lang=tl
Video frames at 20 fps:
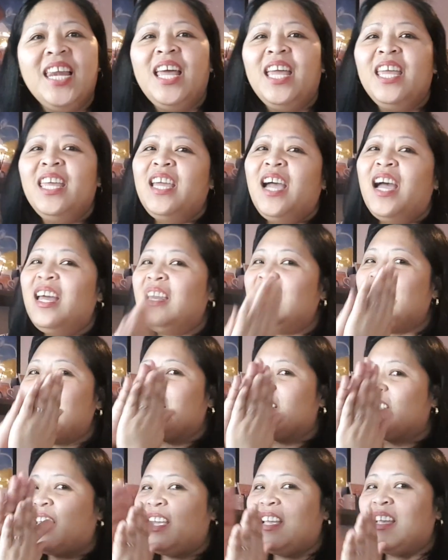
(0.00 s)
Ayan,
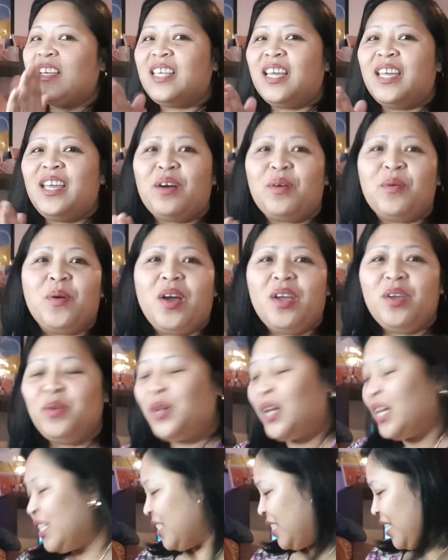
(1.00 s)
ang saya-saya ko
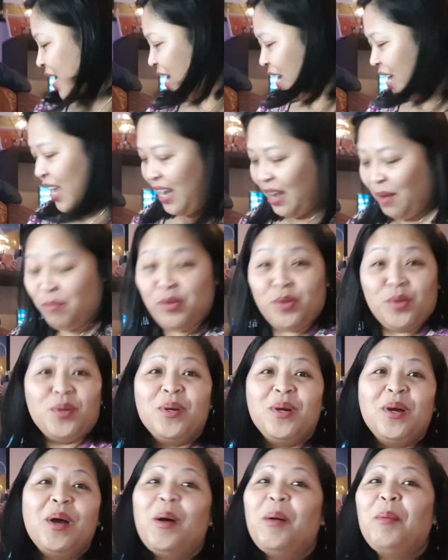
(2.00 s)
ngayon kasi, alam nyo,
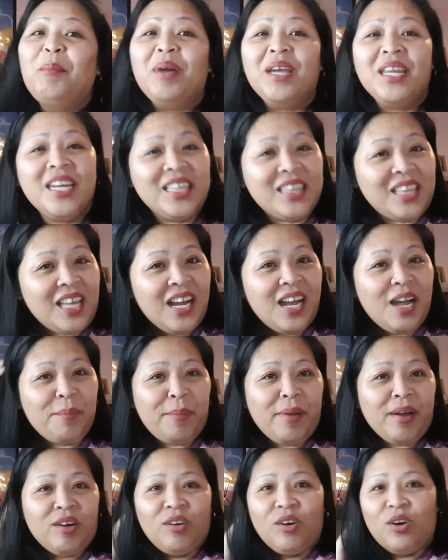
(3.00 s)
may
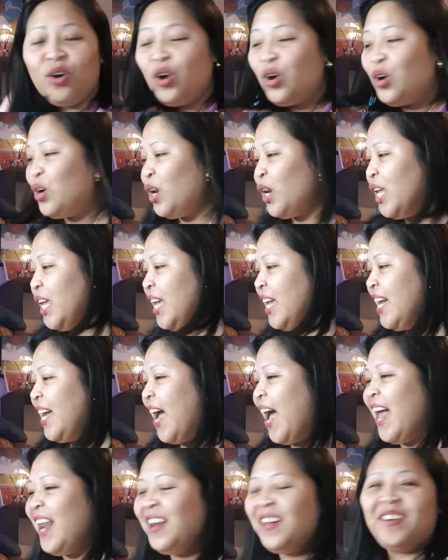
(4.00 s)
natanggap akong
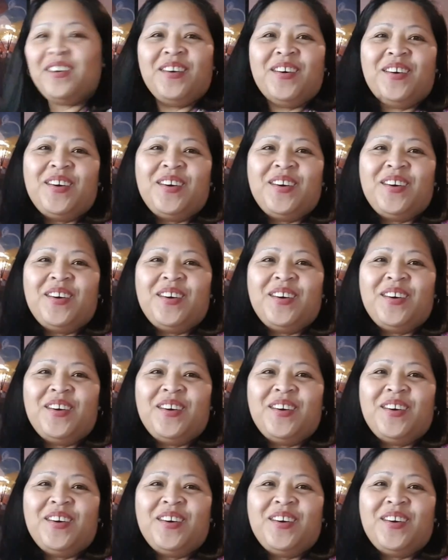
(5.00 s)
regalo.